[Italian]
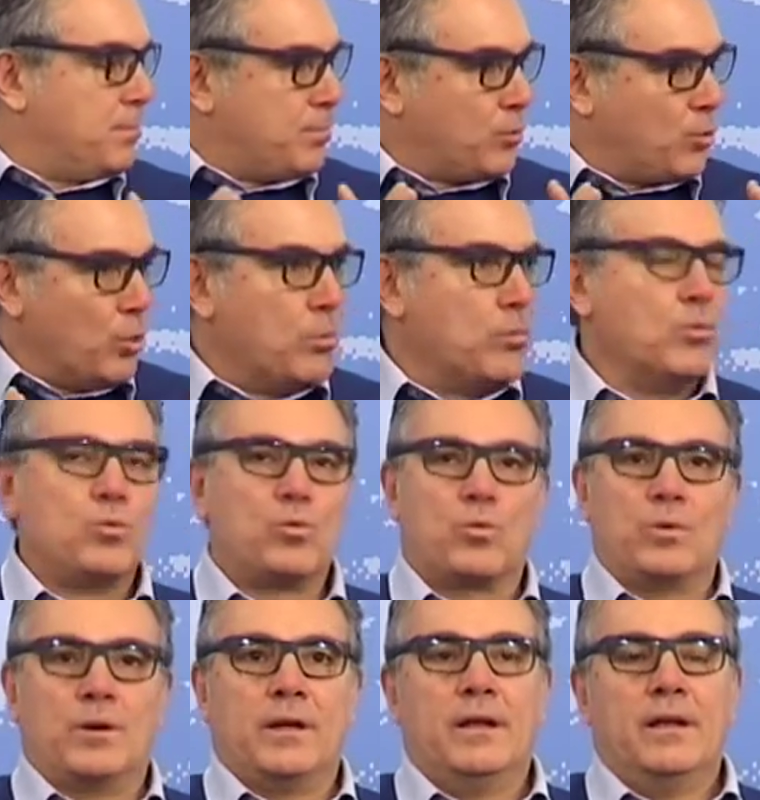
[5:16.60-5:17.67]

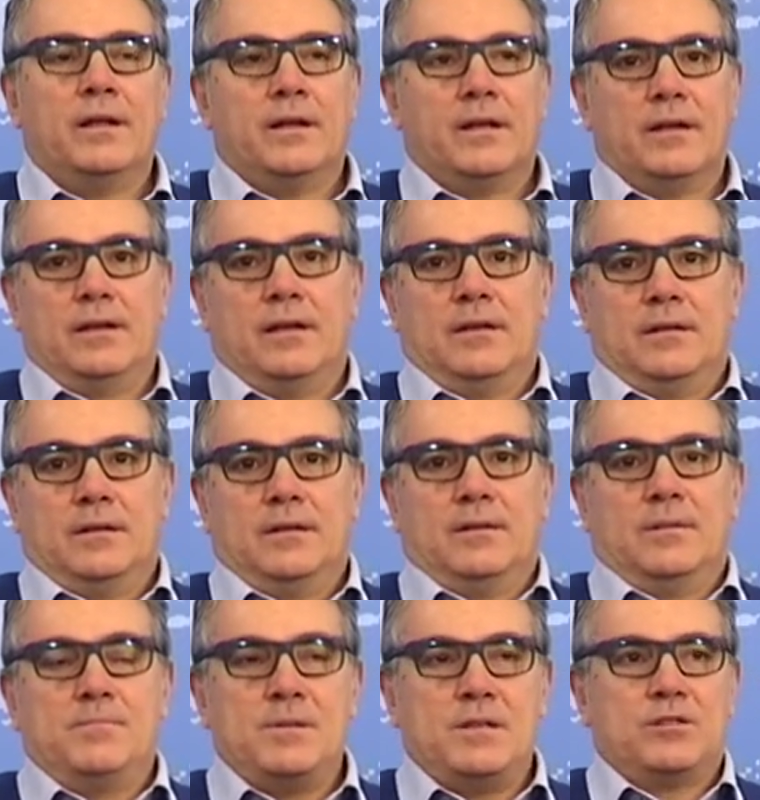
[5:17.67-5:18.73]
comunque
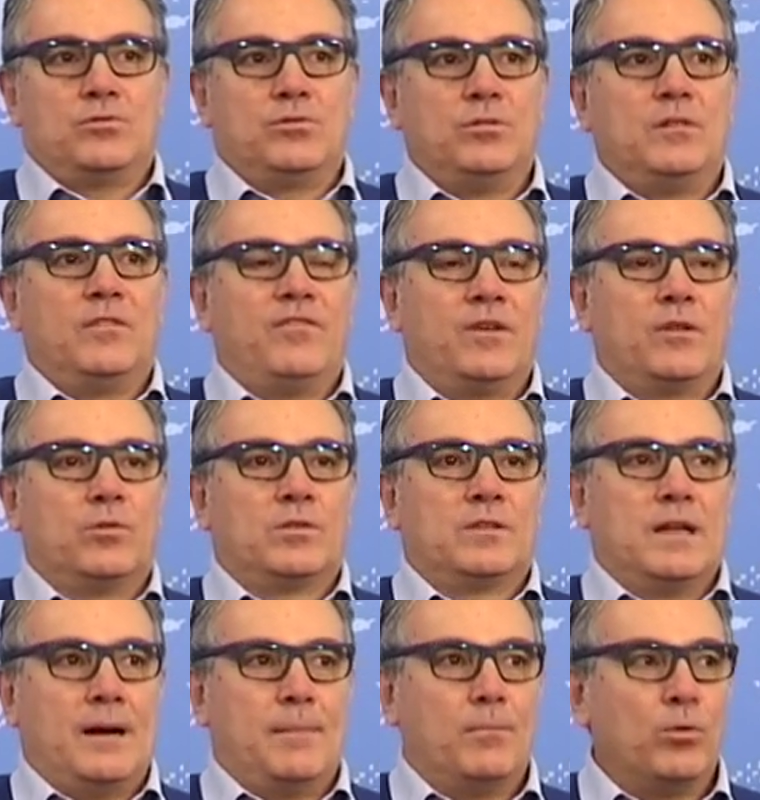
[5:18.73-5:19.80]
eh, messo in
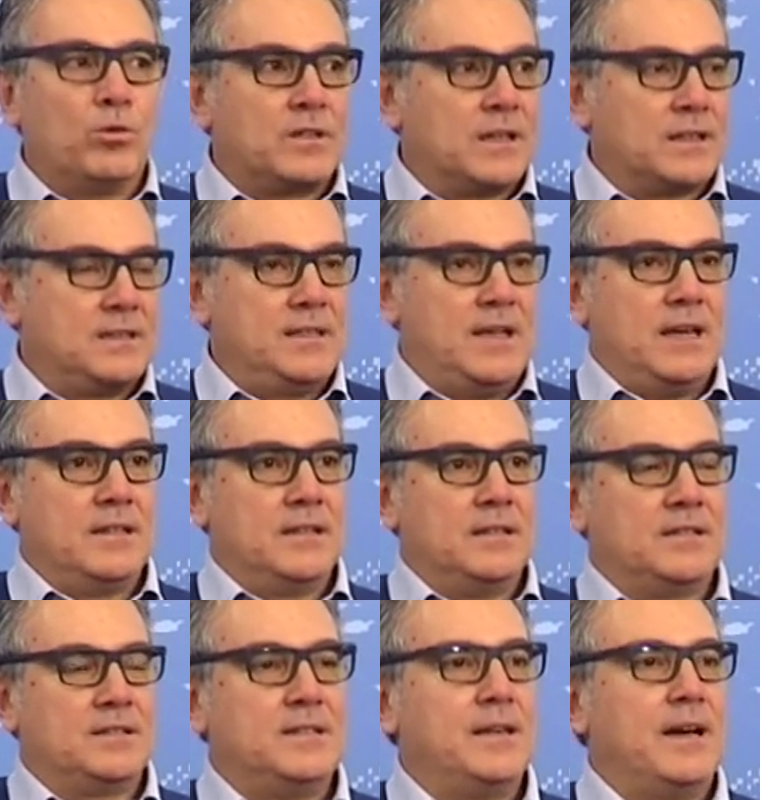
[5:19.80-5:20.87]
difficoltà molte aziende
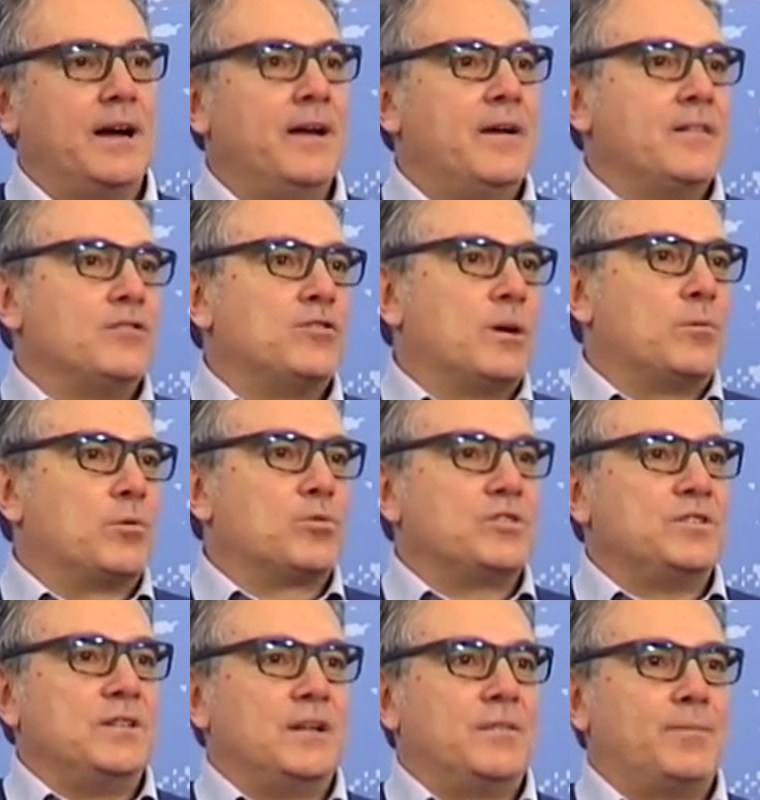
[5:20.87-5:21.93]
sia diciamo
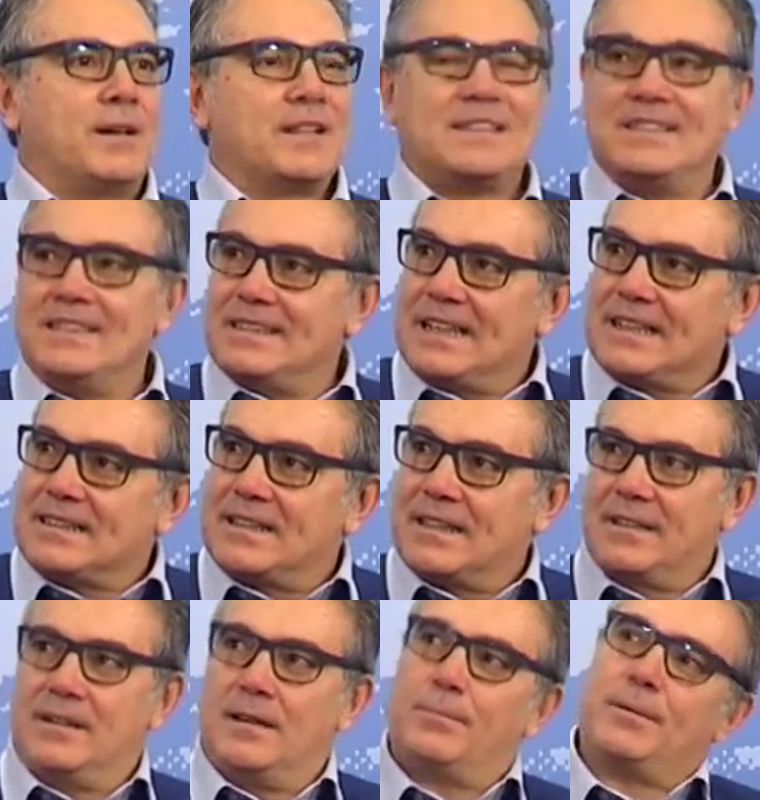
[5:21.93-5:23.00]
così, nella parte diretta
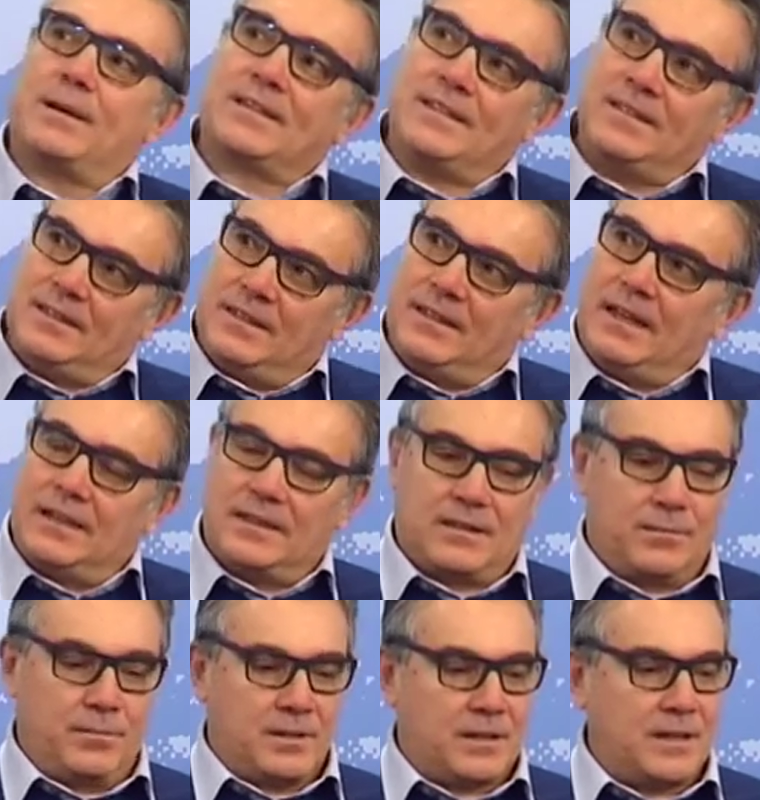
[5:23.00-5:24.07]
che nella parte
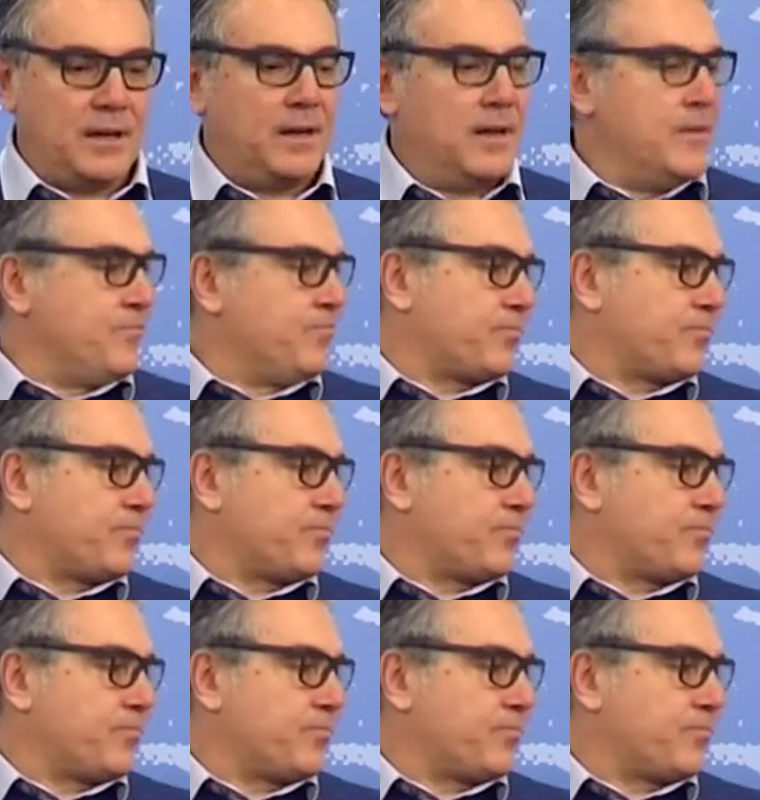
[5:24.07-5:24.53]
indiretta perché